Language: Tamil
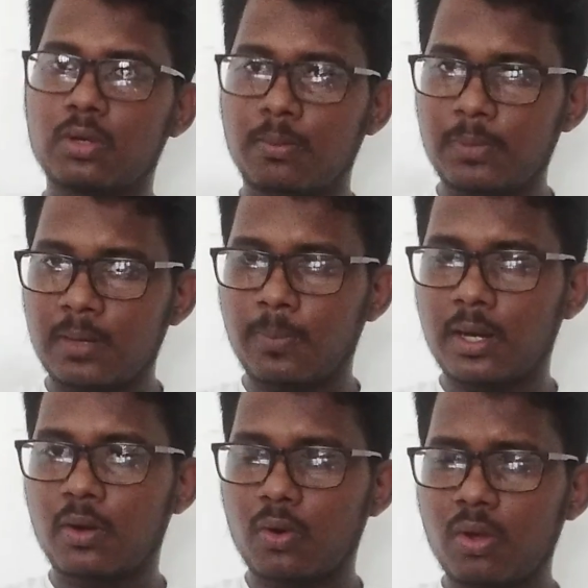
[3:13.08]
ஒரு கம்ப்ளைண்ட்
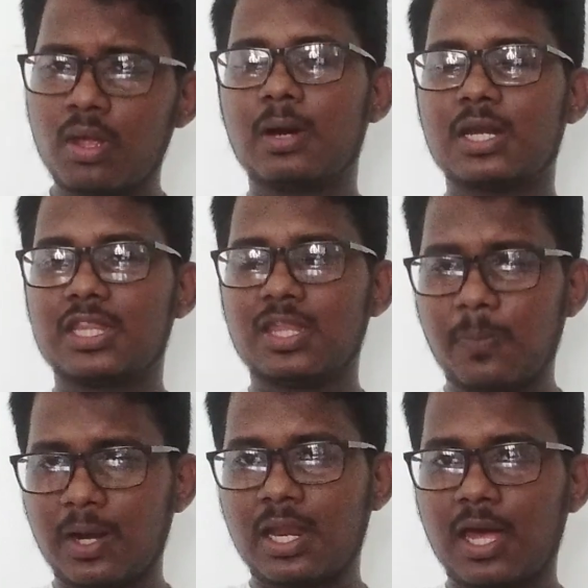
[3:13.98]
பண்ணணும் பட்
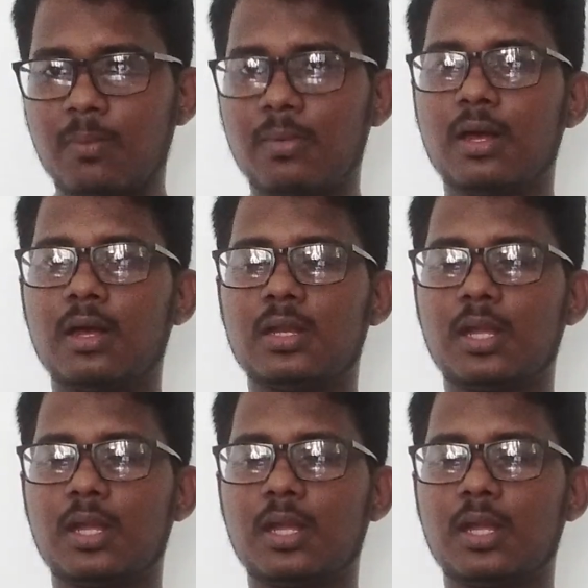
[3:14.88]
அதை பண்ணாமல்